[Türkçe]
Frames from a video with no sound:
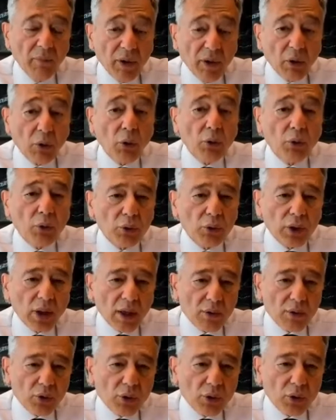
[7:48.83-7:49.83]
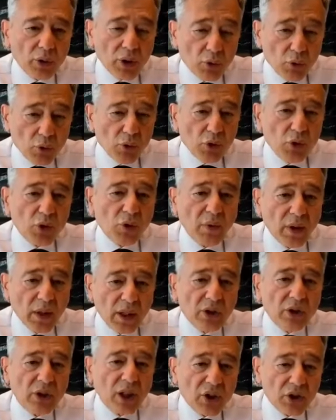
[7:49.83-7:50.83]
Ve o günden sonra çocuk
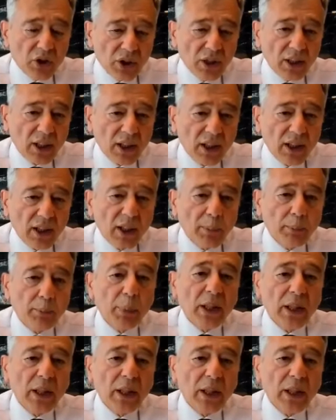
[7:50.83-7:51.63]
felci aşılarıyla